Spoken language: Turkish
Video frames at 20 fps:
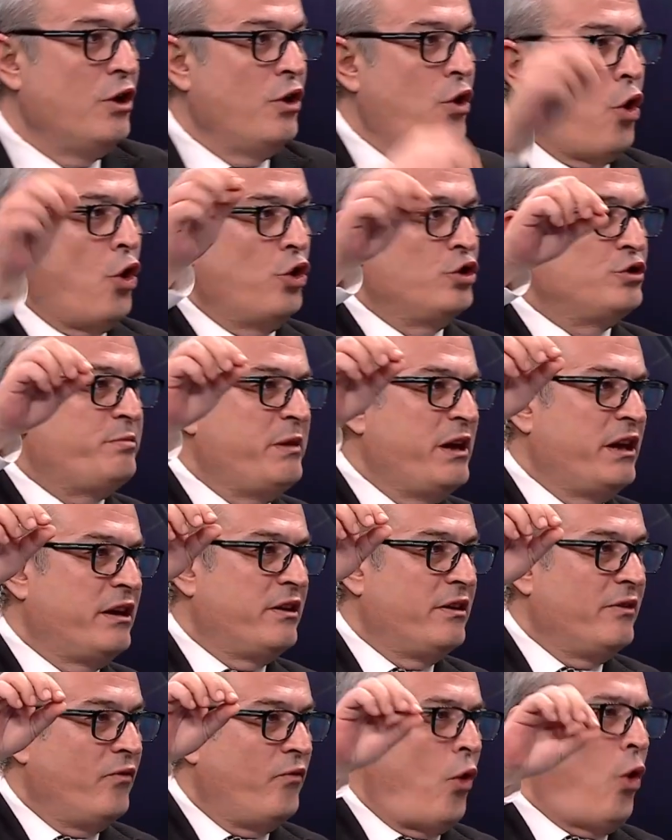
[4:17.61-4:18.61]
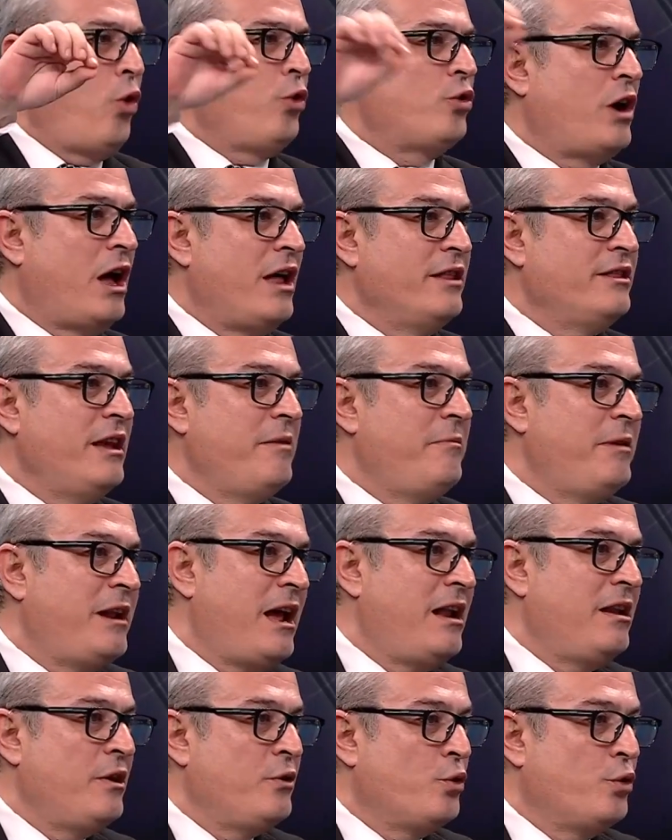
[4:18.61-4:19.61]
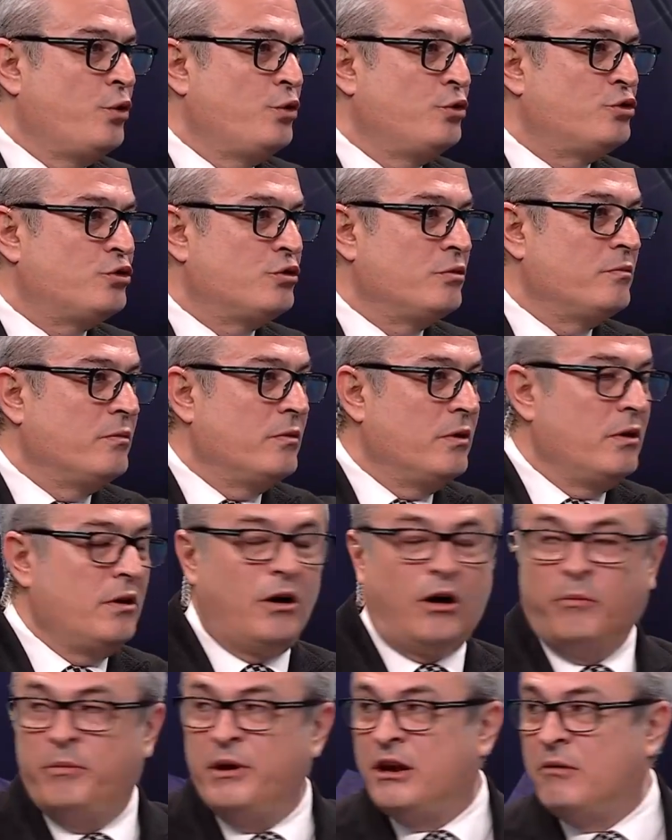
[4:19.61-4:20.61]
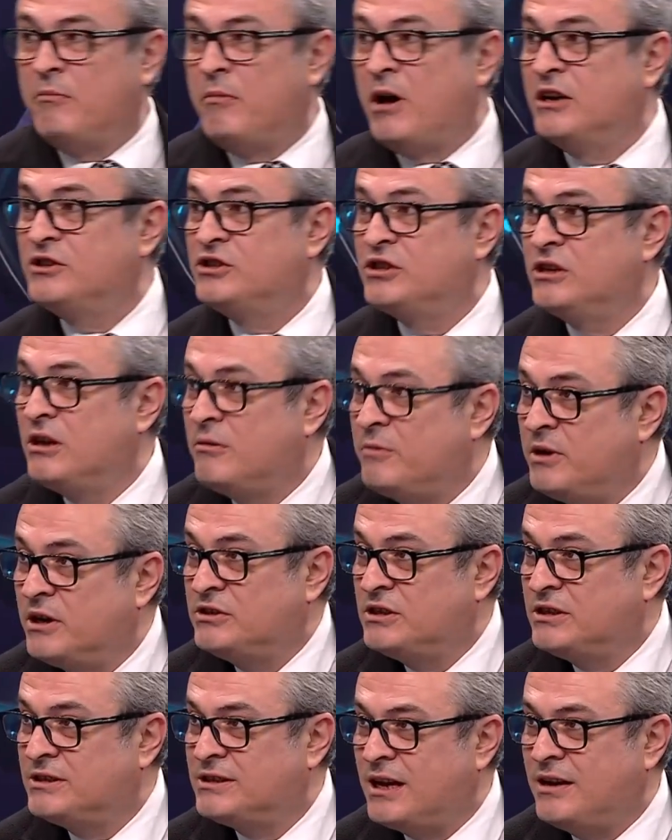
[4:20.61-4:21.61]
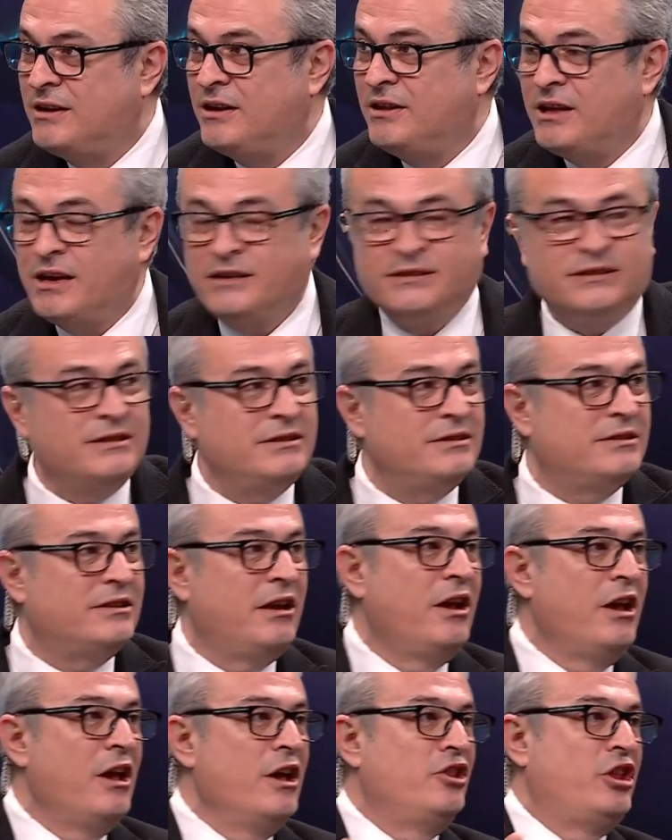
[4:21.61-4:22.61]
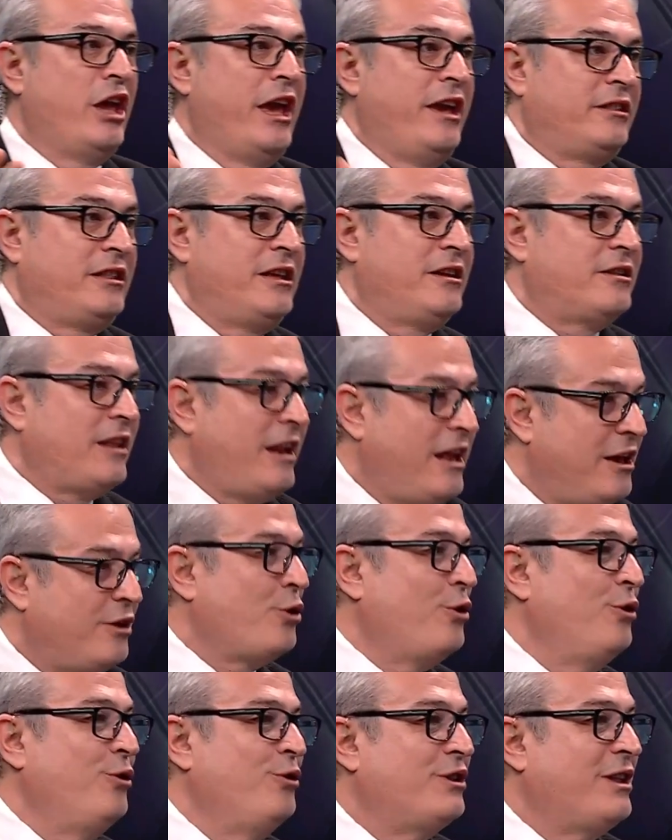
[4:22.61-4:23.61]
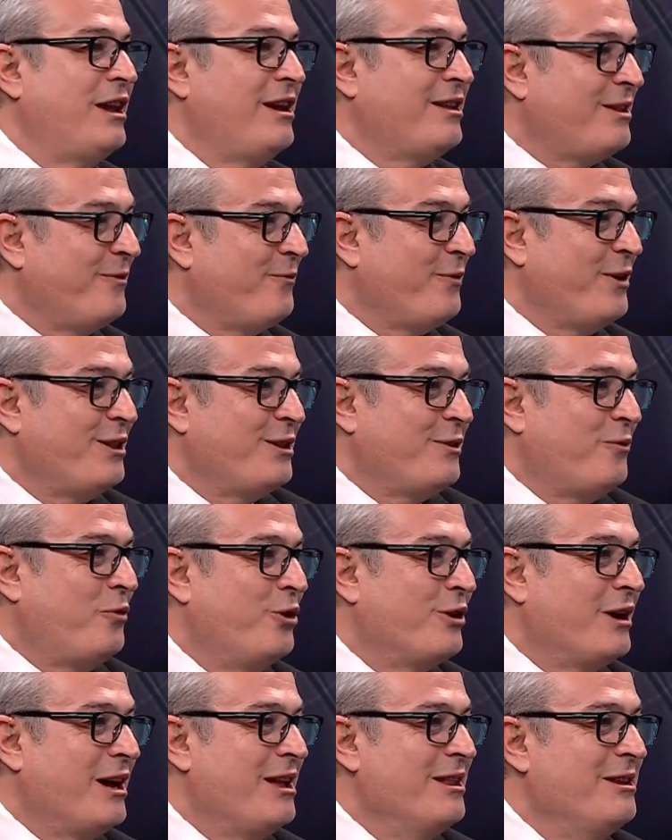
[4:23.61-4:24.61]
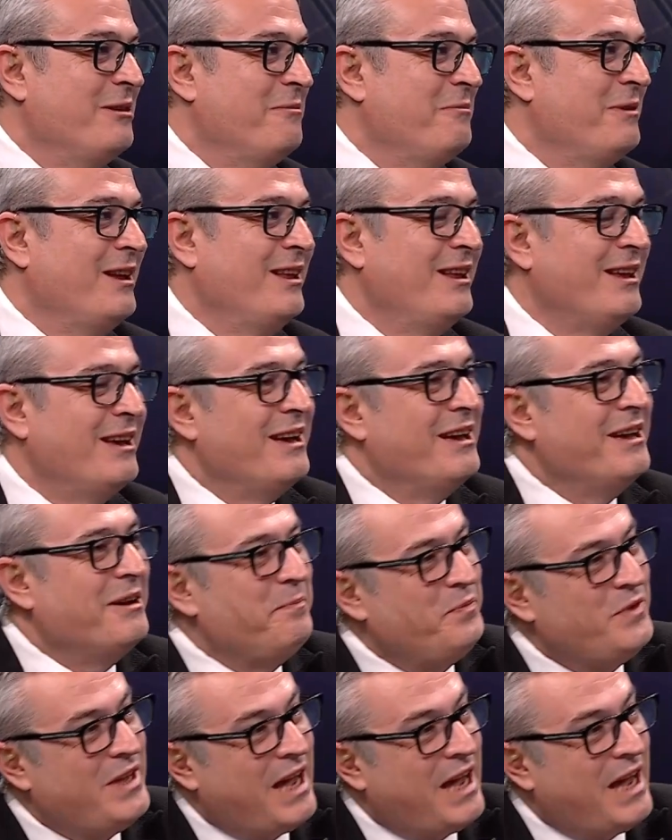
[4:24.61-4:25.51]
Özbek, Volkan Demirel'le görüştüm. Haberin başlığına bakınca zannedersiniz yani, ki teknik direktörlük teklif ya, etti Volkan Ama Demirel. oradaki...